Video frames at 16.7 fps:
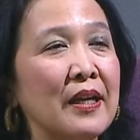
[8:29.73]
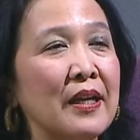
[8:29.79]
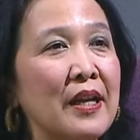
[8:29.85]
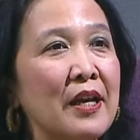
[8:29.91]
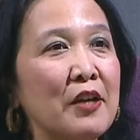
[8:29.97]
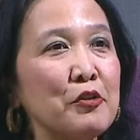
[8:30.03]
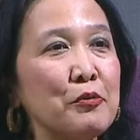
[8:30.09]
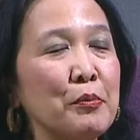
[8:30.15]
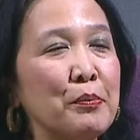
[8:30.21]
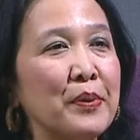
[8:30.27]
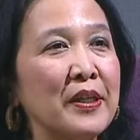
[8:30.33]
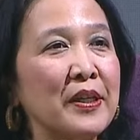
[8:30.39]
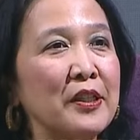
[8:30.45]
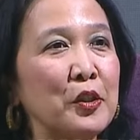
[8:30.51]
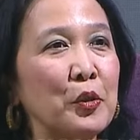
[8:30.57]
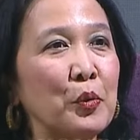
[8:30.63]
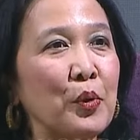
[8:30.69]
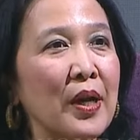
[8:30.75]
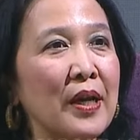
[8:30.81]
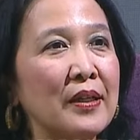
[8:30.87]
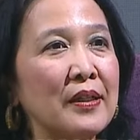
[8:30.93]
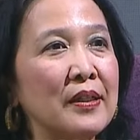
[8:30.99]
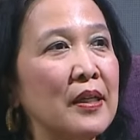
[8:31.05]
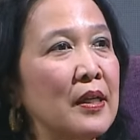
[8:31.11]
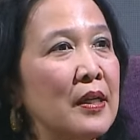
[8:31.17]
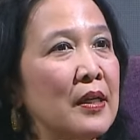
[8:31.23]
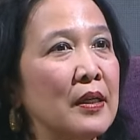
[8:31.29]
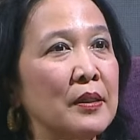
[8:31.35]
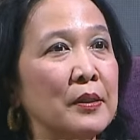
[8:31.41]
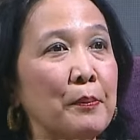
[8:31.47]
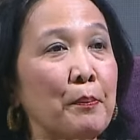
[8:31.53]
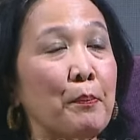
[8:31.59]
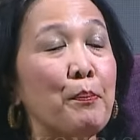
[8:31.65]
karena harus memperhitungkan
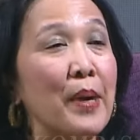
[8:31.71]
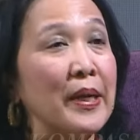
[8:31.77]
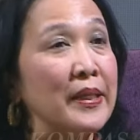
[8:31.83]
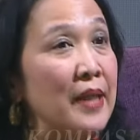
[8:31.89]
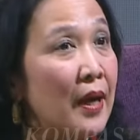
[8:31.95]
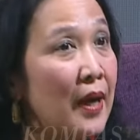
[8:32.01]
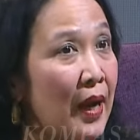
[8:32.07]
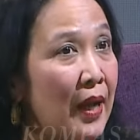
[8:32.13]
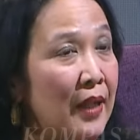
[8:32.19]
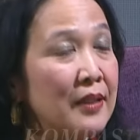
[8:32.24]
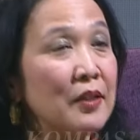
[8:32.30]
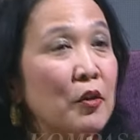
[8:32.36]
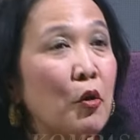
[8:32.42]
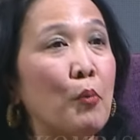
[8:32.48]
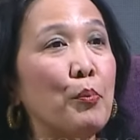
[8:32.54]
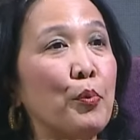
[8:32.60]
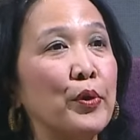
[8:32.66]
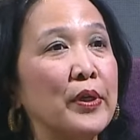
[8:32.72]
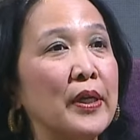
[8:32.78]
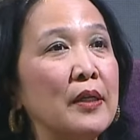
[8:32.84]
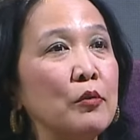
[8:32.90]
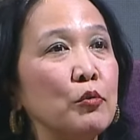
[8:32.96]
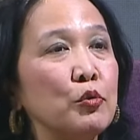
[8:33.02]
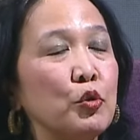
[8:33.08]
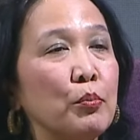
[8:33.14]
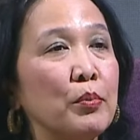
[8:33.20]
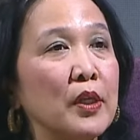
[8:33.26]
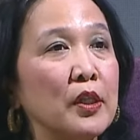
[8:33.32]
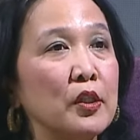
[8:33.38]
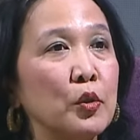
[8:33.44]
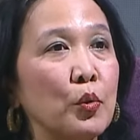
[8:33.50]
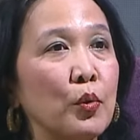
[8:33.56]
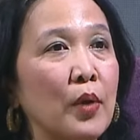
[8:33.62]
e, banyak hal komponen untuk
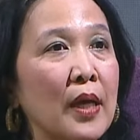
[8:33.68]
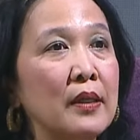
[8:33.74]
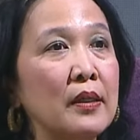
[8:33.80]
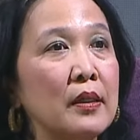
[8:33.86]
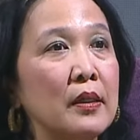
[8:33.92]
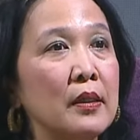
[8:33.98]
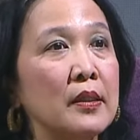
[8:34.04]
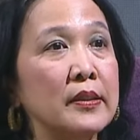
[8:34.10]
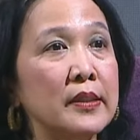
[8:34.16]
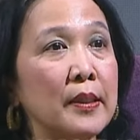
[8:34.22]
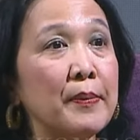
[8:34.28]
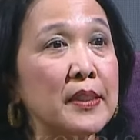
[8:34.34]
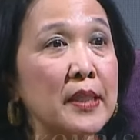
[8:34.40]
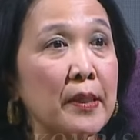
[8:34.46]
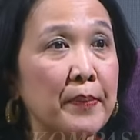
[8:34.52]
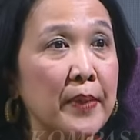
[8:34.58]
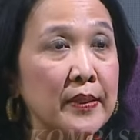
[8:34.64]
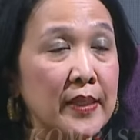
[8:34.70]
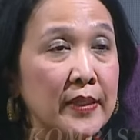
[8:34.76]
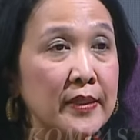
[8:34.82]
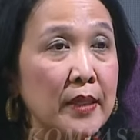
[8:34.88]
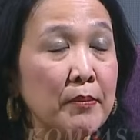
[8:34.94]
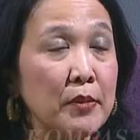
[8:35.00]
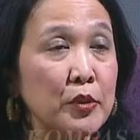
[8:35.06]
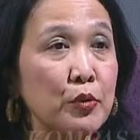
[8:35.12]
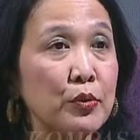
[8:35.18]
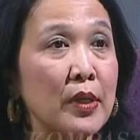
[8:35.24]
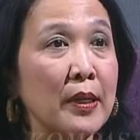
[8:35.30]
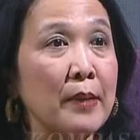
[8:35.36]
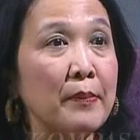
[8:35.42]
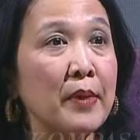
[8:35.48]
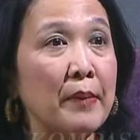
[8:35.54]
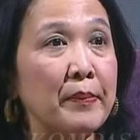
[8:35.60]
menentukan siapa-siapa saja yang masuk
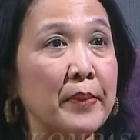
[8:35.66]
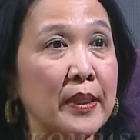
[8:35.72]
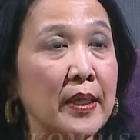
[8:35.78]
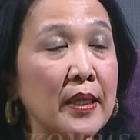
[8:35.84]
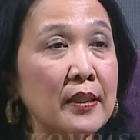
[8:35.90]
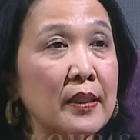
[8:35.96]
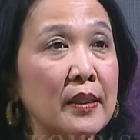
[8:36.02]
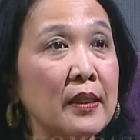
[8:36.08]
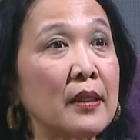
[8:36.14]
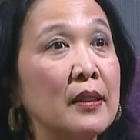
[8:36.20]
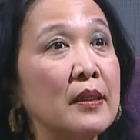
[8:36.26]
dalam kabinet